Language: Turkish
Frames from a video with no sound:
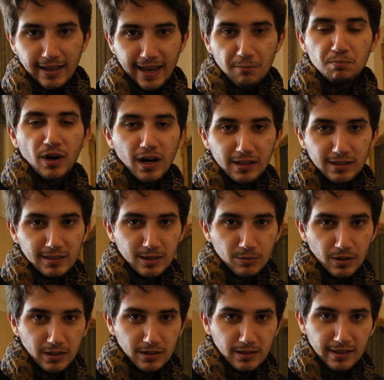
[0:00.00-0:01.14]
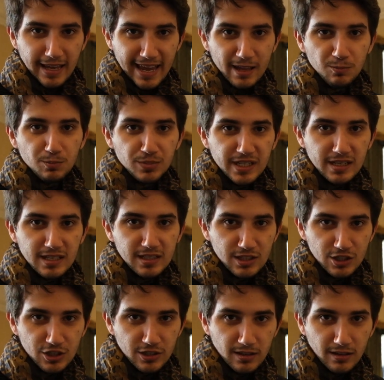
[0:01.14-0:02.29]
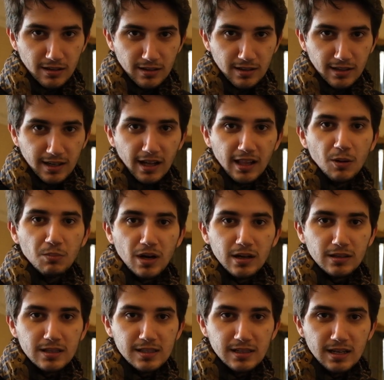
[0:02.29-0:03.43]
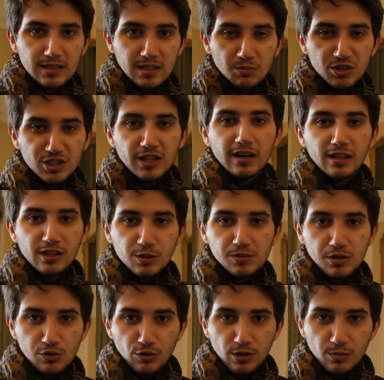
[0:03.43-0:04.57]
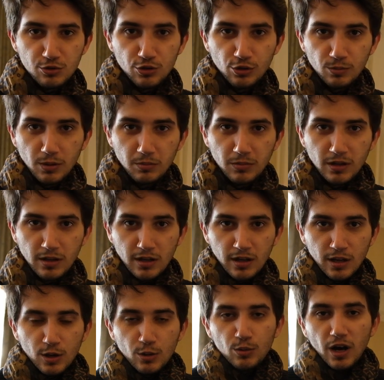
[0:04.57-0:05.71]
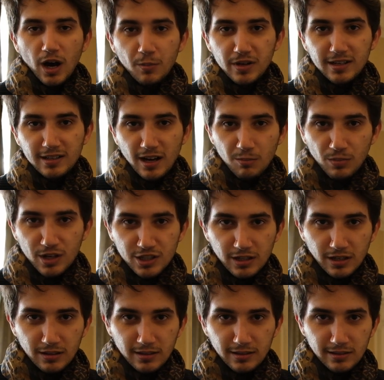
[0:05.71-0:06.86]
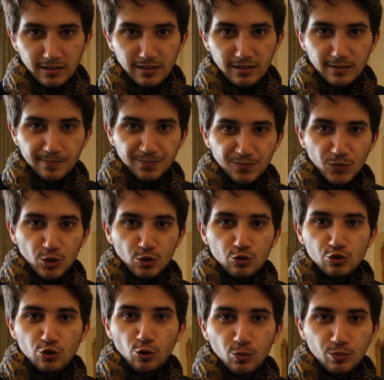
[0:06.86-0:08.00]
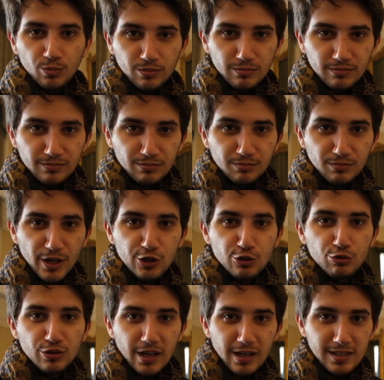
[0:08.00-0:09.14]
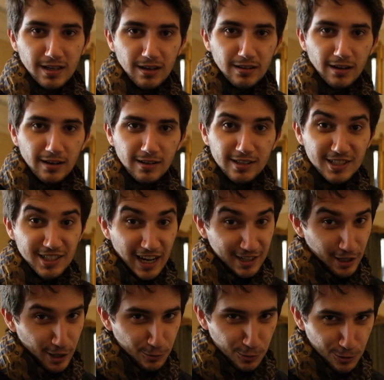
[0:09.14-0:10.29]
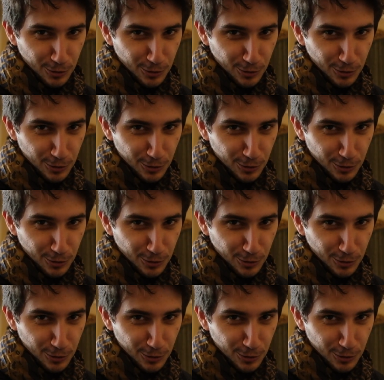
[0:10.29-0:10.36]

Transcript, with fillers: en pahalı değil bakın. En prestijli kalem markası dersem hiç de yanlış bir şey söylemiş olmam. Amerikan başkanları, çok meşhur yazarlar, Serdar